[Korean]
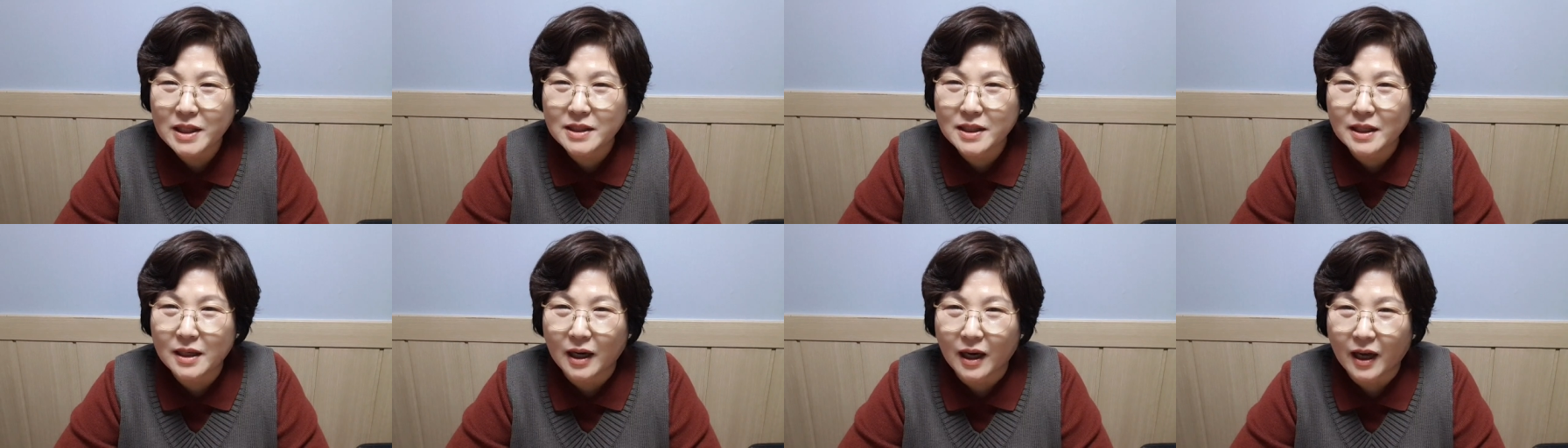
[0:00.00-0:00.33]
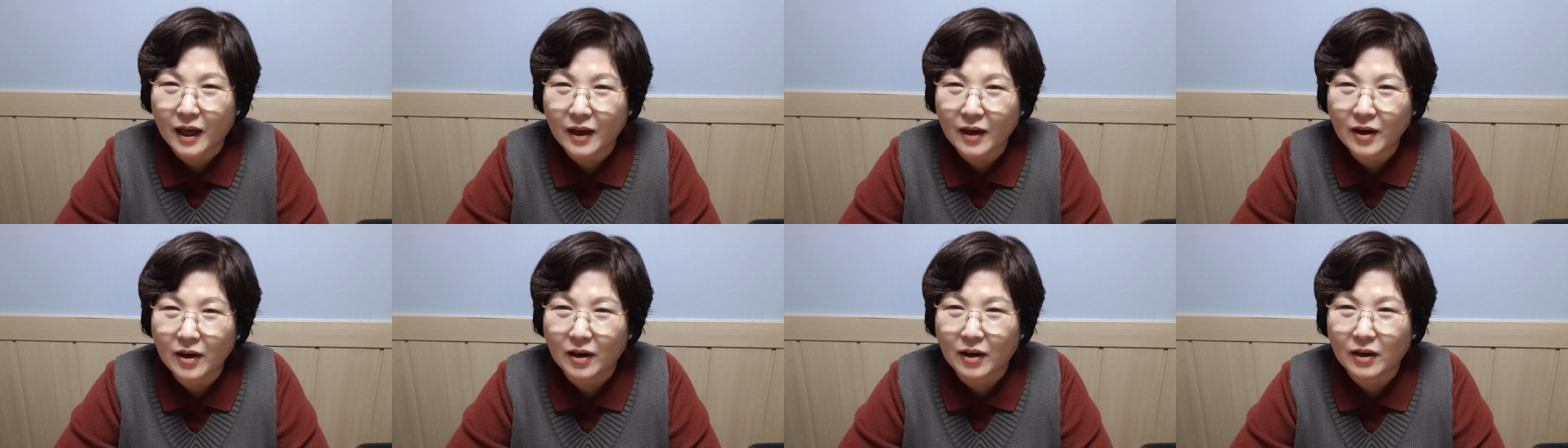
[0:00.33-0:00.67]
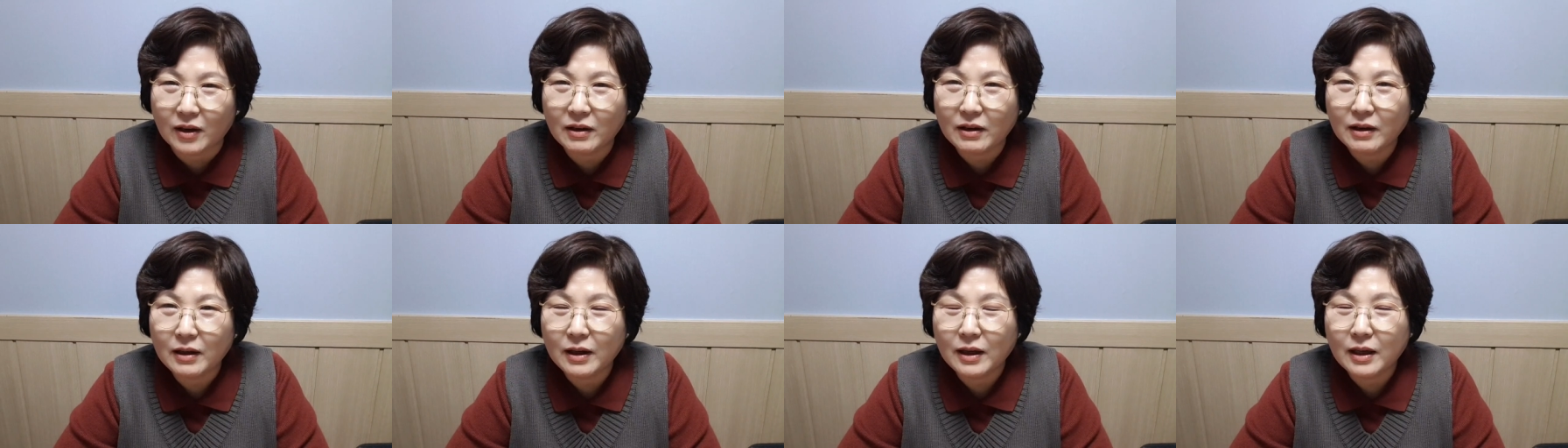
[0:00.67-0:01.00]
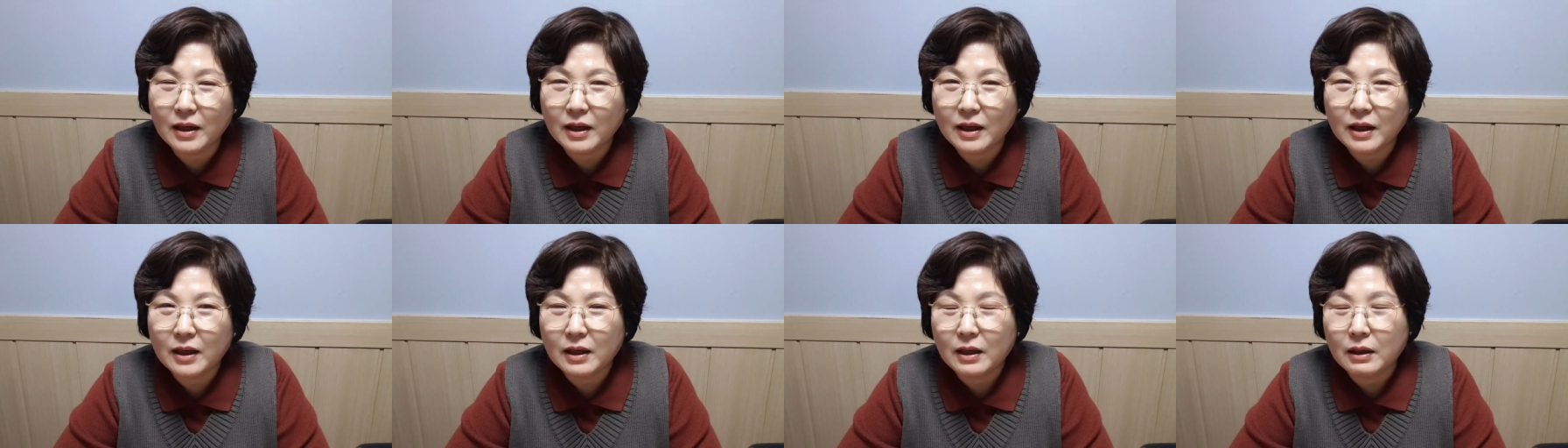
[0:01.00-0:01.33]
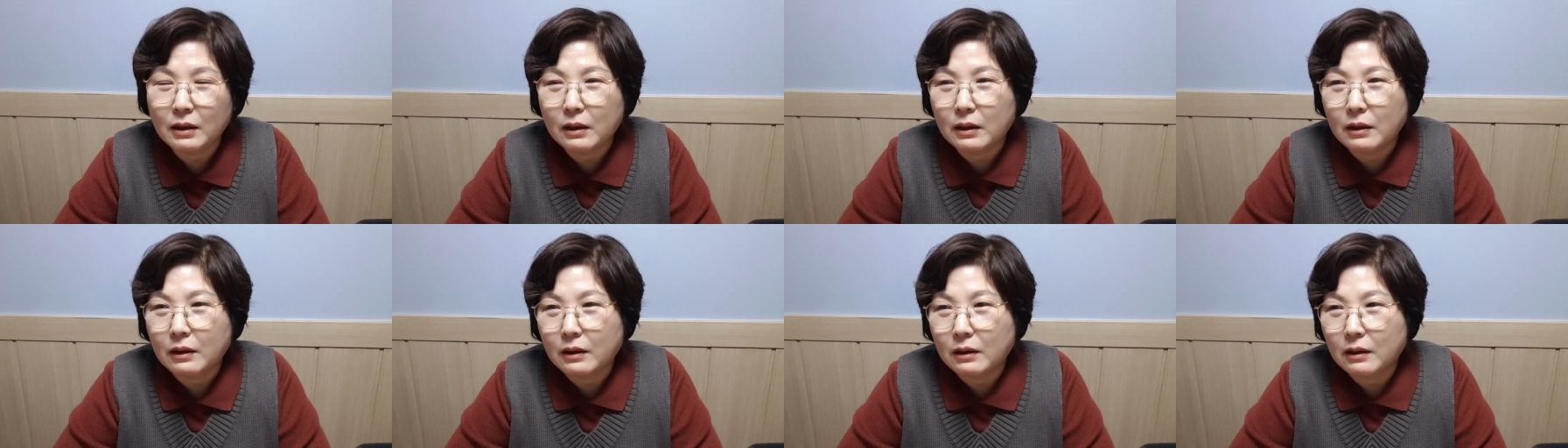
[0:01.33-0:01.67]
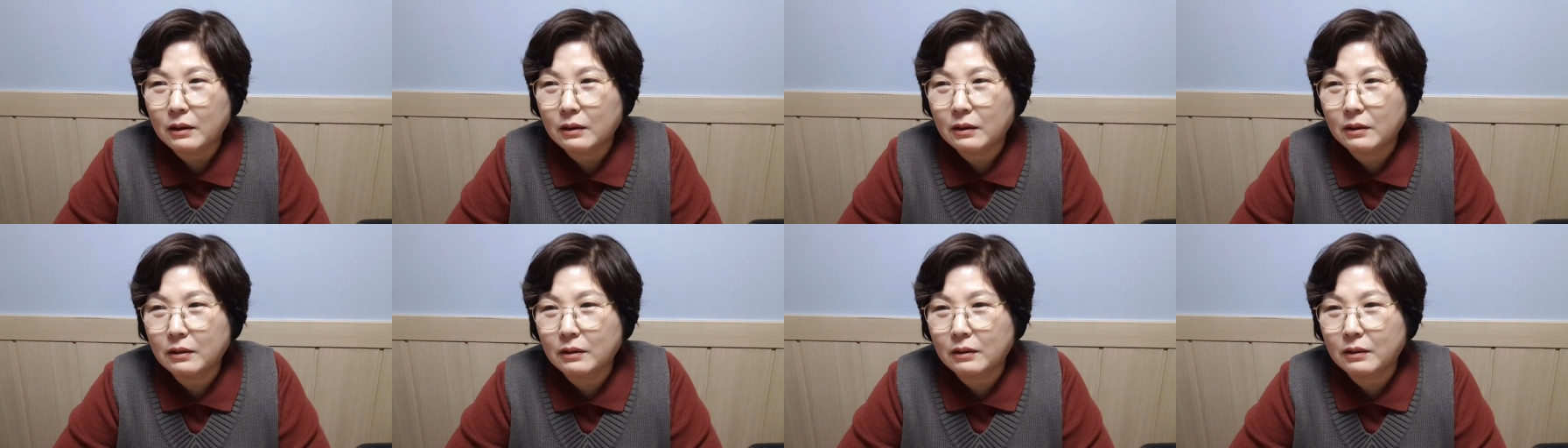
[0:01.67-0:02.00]
있을까요?
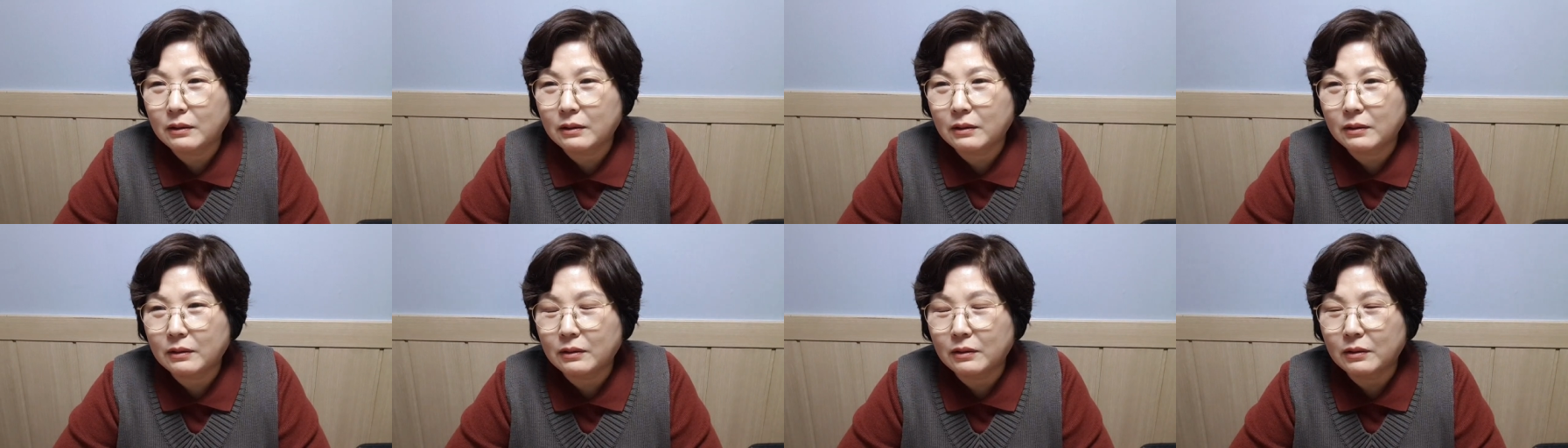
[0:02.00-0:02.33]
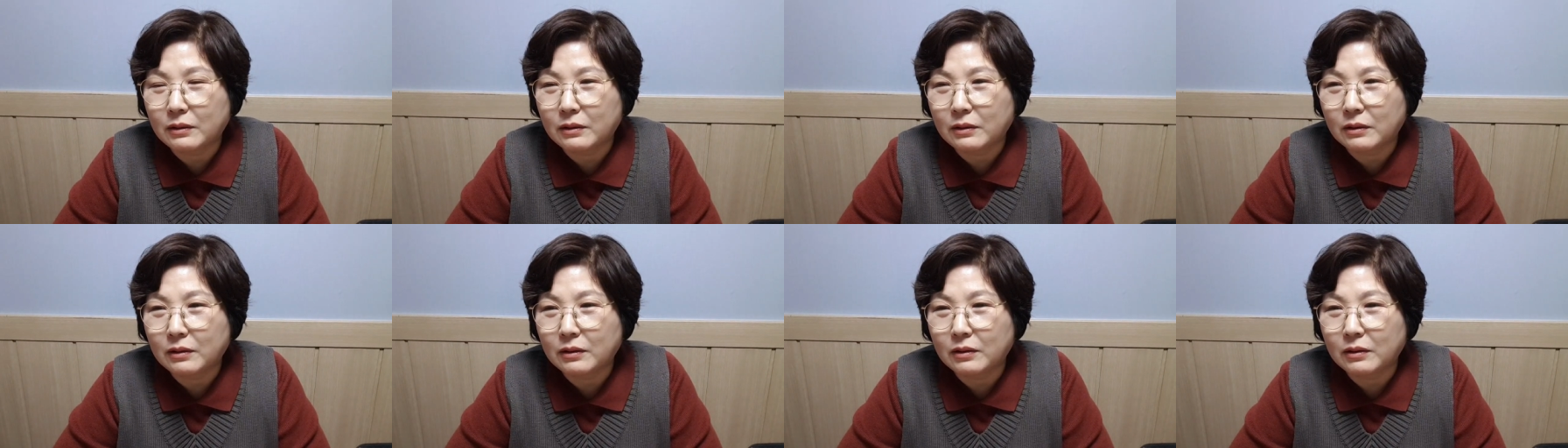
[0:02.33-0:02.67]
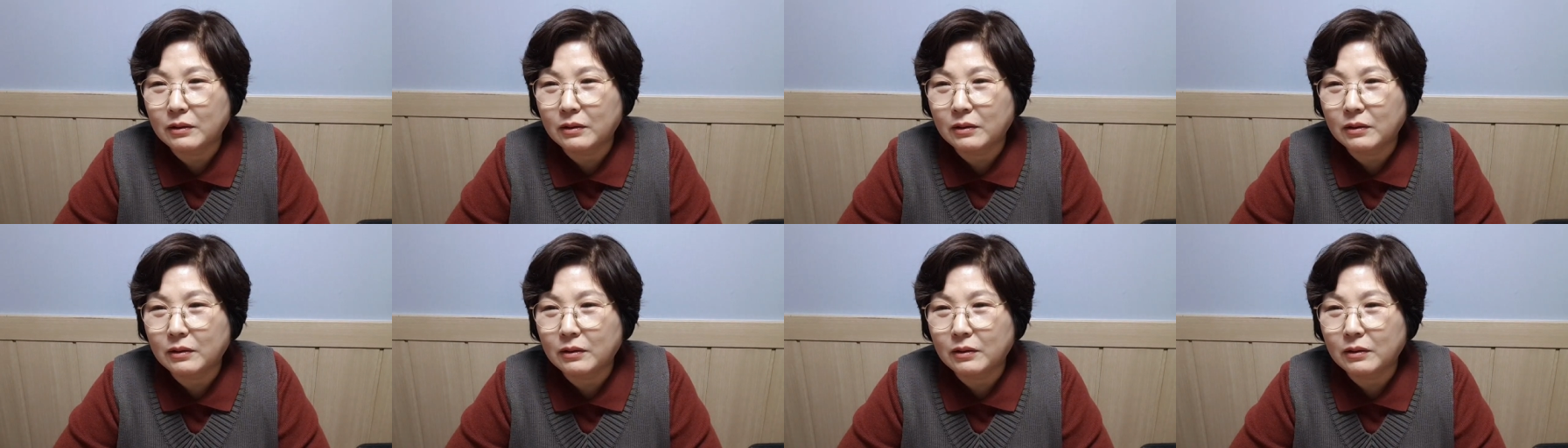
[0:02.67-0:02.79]
어...